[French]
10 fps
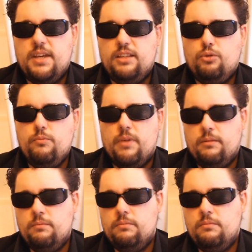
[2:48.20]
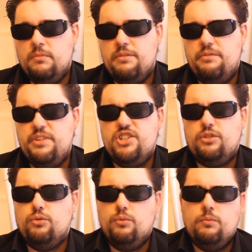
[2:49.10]
êtres humains,
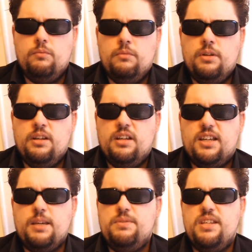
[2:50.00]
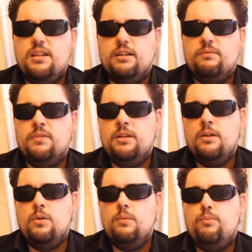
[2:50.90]
végétaux, reptiliens,
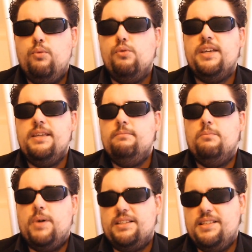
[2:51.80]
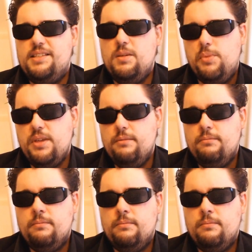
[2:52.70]
pourraient participer